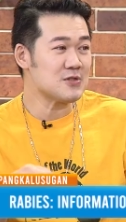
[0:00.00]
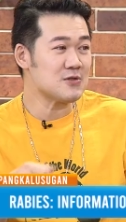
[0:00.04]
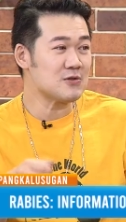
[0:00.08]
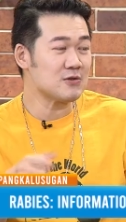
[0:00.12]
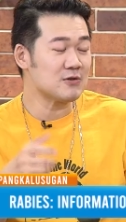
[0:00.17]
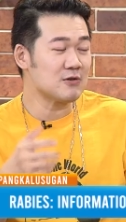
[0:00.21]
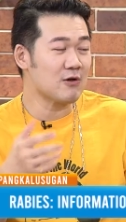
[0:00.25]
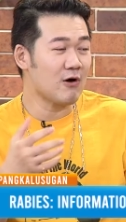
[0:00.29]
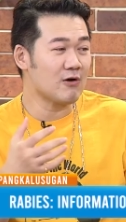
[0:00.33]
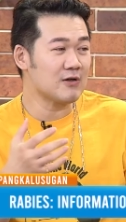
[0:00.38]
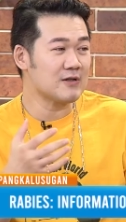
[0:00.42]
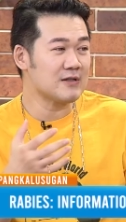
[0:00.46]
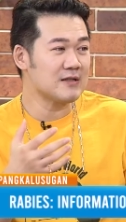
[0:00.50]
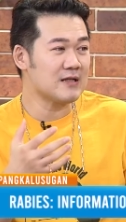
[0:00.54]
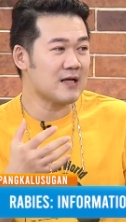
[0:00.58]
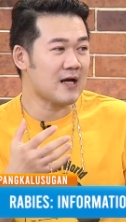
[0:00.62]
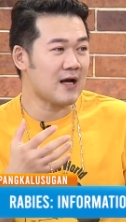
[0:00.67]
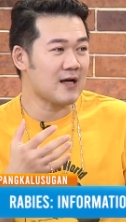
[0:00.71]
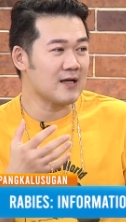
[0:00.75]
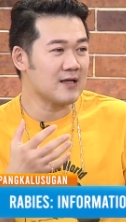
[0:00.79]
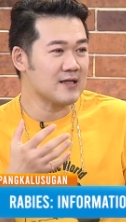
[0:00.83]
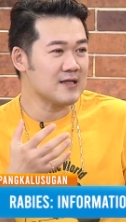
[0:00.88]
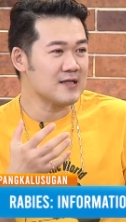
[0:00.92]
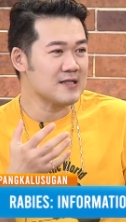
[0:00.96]
Tapos yung dog
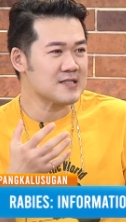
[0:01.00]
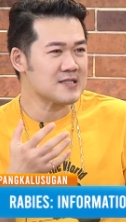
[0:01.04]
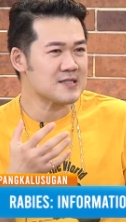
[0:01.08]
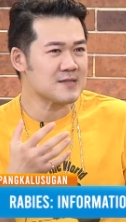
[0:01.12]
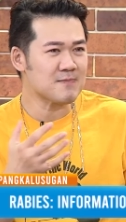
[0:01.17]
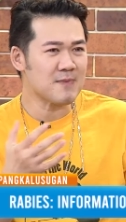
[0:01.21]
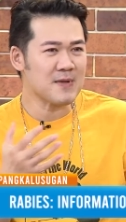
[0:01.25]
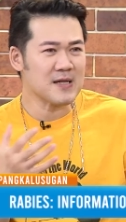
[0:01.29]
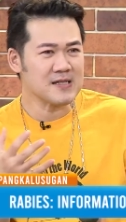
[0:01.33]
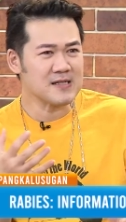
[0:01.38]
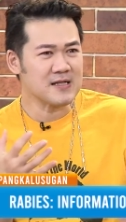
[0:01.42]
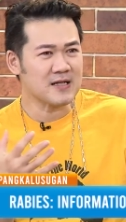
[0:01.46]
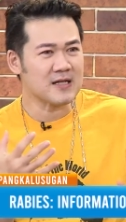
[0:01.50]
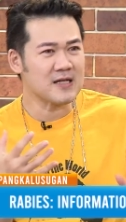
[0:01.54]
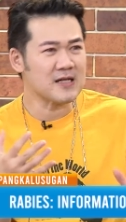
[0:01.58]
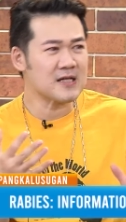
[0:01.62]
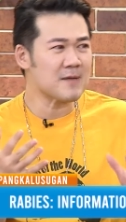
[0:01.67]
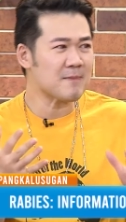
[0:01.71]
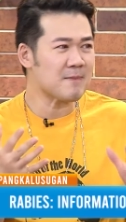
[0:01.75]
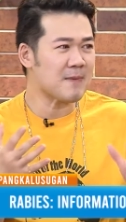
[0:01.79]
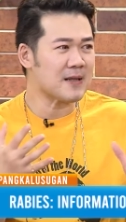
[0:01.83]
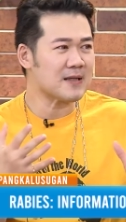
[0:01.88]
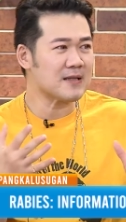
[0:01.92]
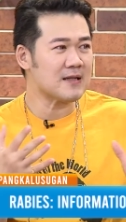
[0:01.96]
niya is parang
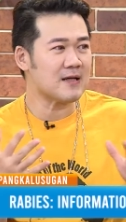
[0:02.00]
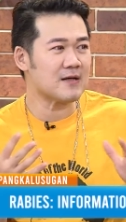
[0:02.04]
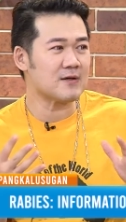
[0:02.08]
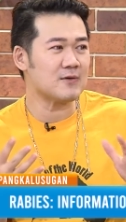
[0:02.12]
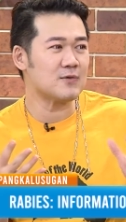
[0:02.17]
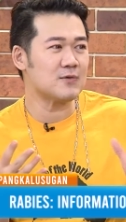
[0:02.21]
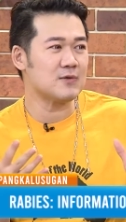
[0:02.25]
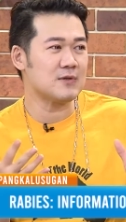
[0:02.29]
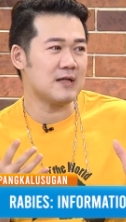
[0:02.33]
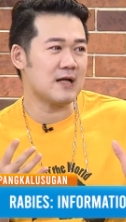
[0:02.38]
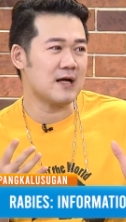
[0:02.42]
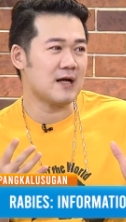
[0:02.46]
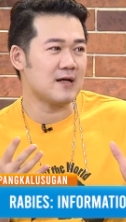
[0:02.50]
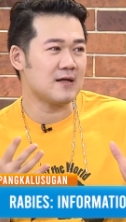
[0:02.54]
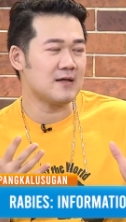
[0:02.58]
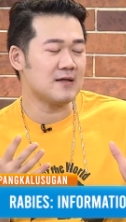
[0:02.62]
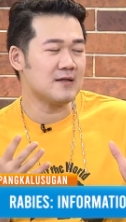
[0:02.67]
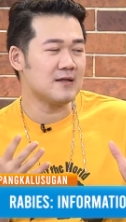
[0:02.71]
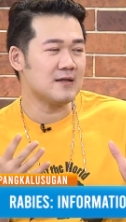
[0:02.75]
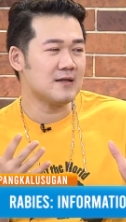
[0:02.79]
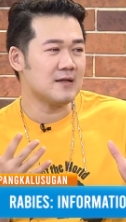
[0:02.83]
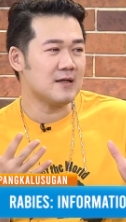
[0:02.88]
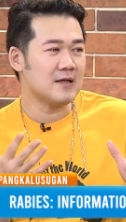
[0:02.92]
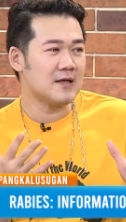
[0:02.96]
nakikipaglaro
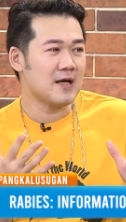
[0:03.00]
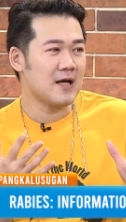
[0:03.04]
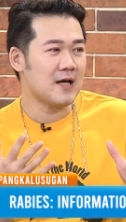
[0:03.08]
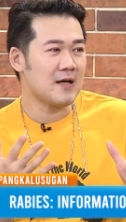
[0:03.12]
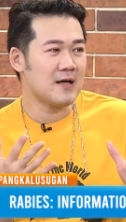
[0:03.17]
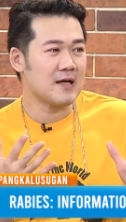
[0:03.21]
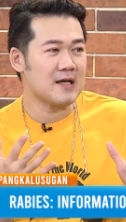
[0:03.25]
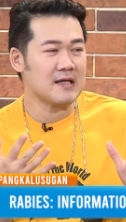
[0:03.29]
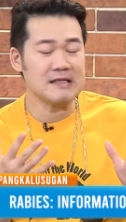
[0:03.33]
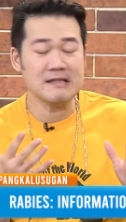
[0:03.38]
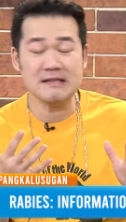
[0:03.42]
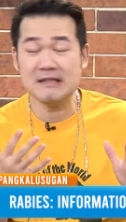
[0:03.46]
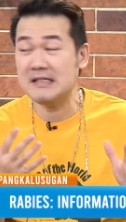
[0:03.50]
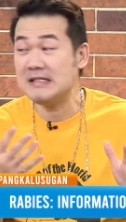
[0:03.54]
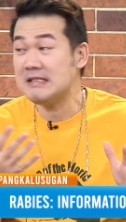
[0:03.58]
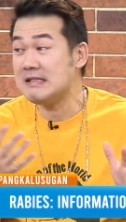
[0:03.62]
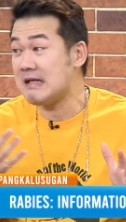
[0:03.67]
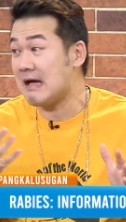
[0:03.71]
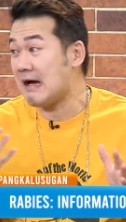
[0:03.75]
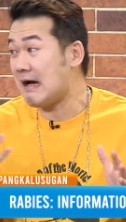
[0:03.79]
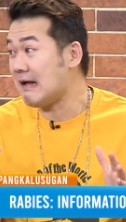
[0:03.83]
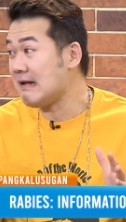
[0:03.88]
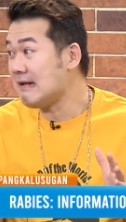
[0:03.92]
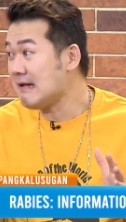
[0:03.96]
lang eh, hindi
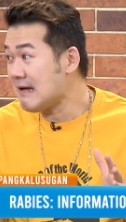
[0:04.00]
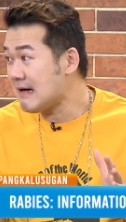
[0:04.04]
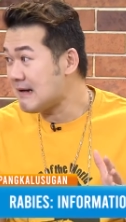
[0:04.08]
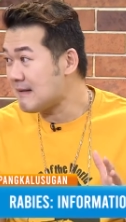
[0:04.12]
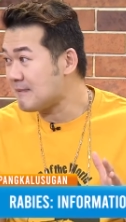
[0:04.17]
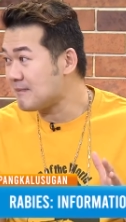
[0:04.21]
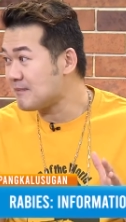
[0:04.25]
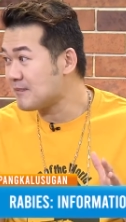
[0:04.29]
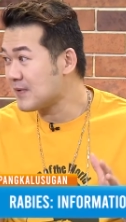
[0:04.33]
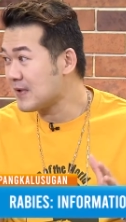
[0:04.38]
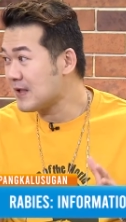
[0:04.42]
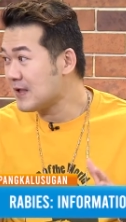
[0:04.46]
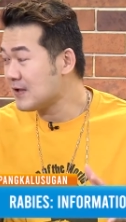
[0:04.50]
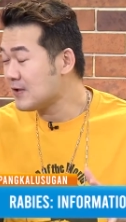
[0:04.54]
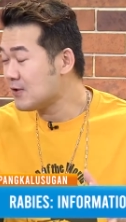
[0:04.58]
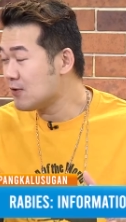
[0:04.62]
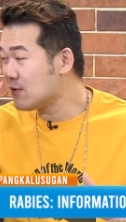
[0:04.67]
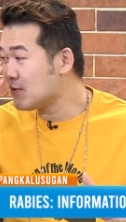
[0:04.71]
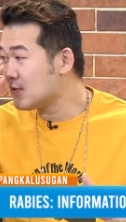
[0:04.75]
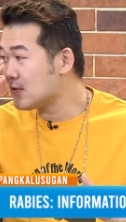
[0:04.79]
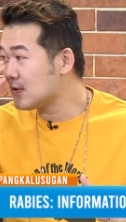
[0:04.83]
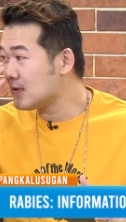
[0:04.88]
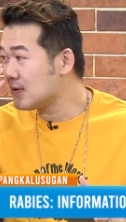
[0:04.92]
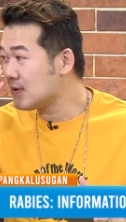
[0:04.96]
niya alam.
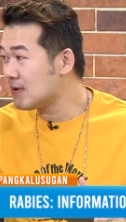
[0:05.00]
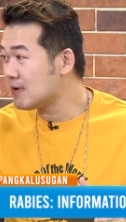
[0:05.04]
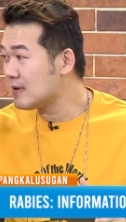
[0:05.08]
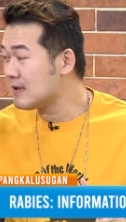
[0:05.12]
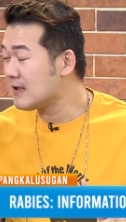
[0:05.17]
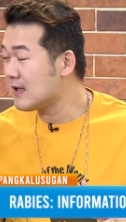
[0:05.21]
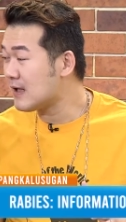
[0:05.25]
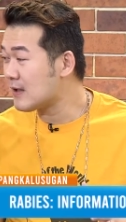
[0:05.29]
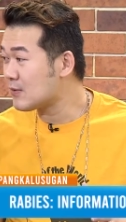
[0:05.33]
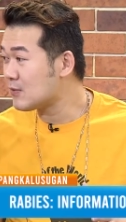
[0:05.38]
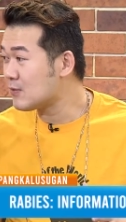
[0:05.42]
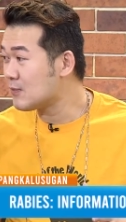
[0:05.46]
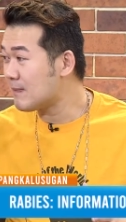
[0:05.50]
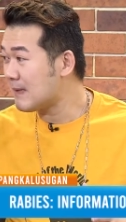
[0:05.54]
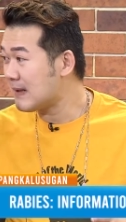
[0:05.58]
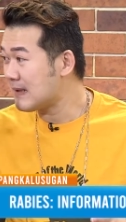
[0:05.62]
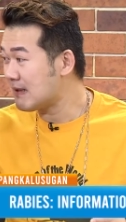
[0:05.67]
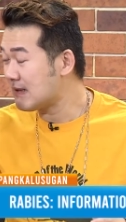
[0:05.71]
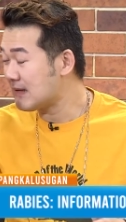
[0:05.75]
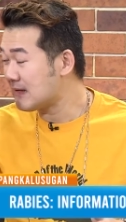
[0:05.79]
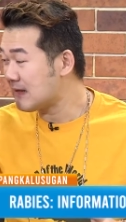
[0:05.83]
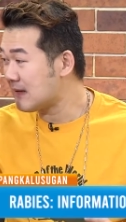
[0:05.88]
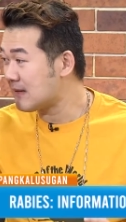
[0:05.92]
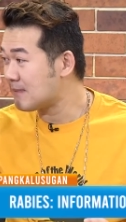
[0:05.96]
Yung laro
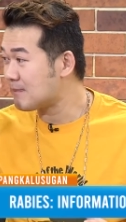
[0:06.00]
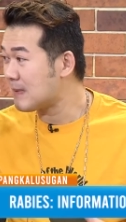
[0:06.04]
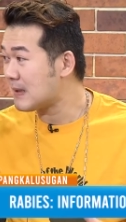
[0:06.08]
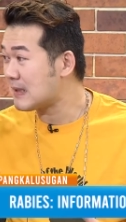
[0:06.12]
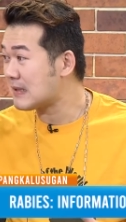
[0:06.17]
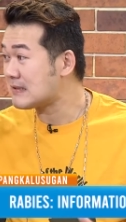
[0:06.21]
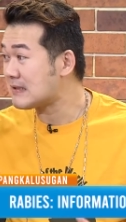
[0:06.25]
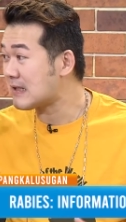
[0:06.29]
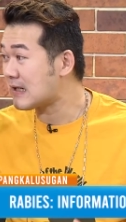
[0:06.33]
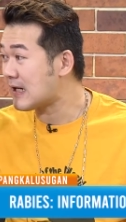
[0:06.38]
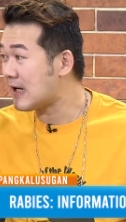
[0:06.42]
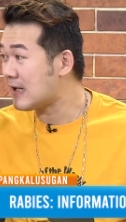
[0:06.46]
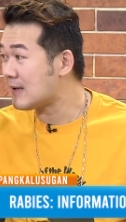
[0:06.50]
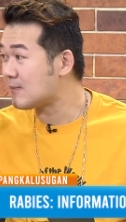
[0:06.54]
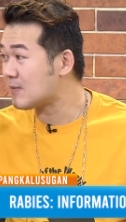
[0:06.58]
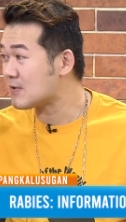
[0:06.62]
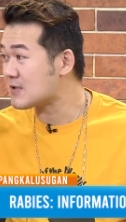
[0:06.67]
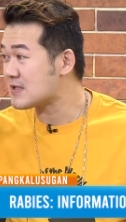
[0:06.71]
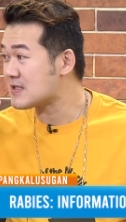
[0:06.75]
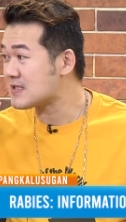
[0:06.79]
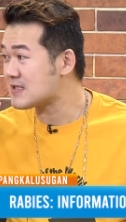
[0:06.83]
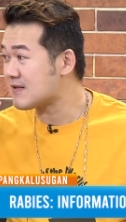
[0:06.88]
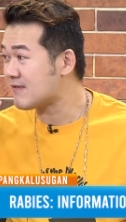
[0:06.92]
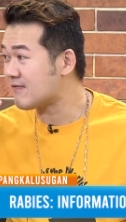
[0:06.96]
pala na parang
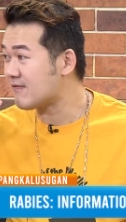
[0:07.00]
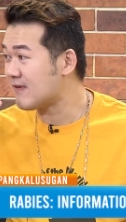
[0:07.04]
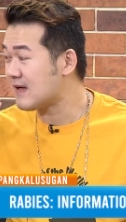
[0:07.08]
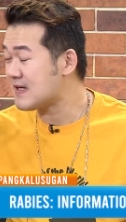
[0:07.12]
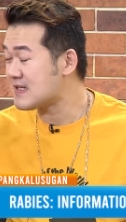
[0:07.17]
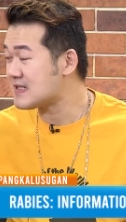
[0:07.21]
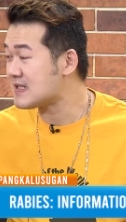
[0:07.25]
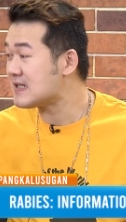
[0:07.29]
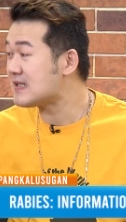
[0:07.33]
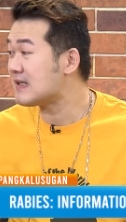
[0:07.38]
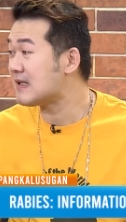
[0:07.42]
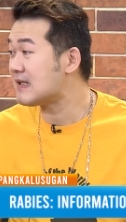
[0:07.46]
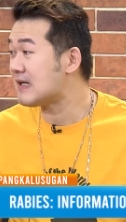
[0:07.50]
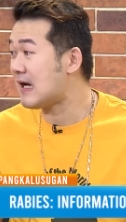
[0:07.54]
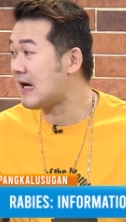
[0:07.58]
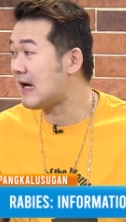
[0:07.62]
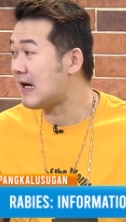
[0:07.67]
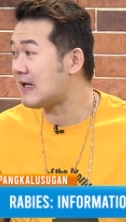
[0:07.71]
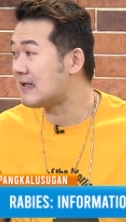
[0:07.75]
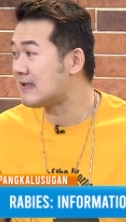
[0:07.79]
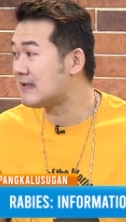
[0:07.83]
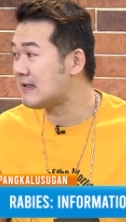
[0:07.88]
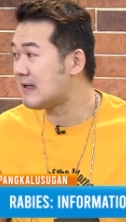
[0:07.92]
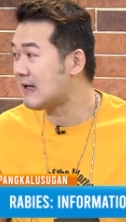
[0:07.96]
nakalmot siya sa face,
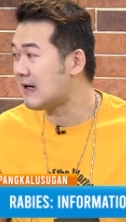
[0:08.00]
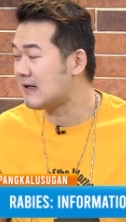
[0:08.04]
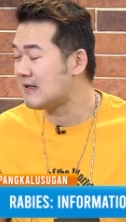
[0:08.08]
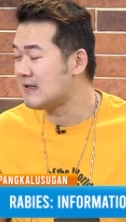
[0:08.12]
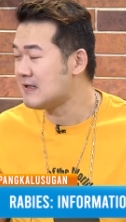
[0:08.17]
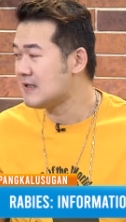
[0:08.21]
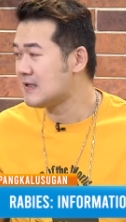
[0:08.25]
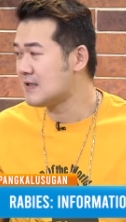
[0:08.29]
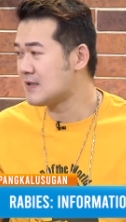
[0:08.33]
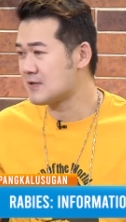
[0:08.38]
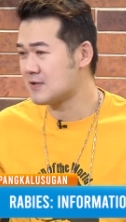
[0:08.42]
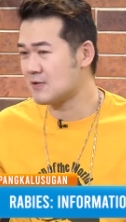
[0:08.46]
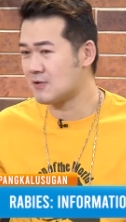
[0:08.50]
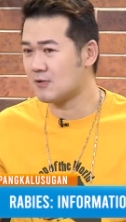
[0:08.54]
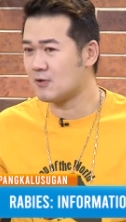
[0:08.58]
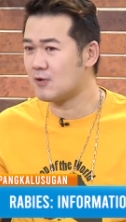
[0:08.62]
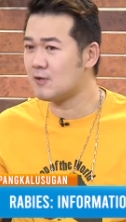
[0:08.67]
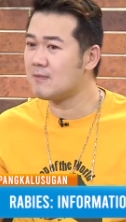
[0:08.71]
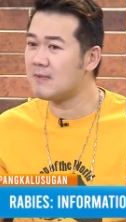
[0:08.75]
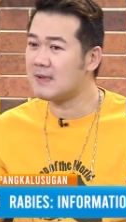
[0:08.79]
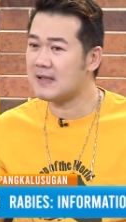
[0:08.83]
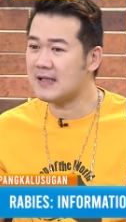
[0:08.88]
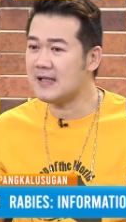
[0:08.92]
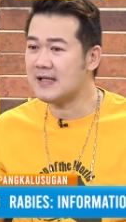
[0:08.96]
hinayaan lang. So, mm-hmm.